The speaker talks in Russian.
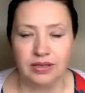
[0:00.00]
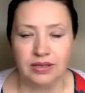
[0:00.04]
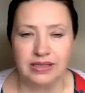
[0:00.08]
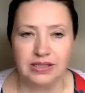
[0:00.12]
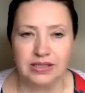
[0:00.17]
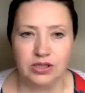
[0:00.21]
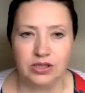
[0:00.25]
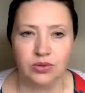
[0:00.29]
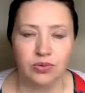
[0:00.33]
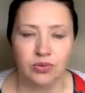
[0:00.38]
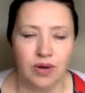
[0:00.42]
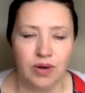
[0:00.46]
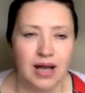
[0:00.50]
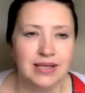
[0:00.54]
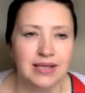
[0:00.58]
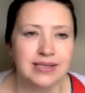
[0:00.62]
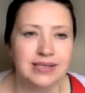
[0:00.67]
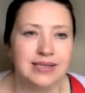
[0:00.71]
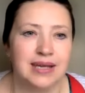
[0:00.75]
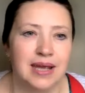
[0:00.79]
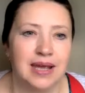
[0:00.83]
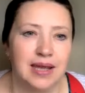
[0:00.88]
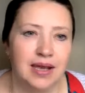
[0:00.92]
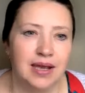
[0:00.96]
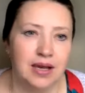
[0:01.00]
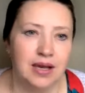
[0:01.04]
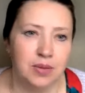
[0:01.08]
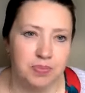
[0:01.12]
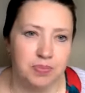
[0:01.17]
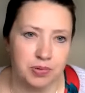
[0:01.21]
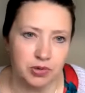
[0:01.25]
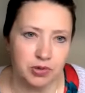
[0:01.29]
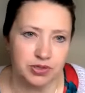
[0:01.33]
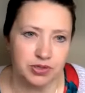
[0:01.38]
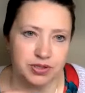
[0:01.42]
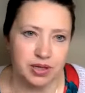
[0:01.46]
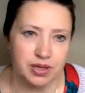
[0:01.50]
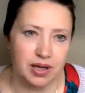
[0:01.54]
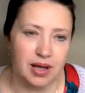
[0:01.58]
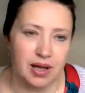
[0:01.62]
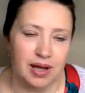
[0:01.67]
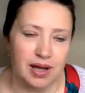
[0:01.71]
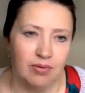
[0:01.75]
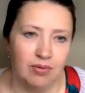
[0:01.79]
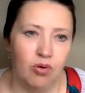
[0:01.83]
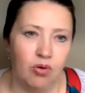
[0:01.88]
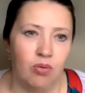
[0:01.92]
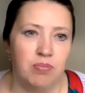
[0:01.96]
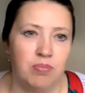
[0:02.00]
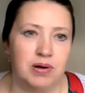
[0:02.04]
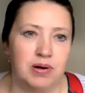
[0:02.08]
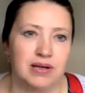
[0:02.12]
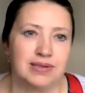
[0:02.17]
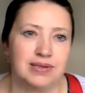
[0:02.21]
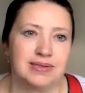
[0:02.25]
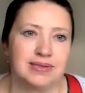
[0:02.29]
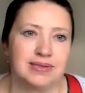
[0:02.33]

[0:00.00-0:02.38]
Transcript: ситуация или просто образ?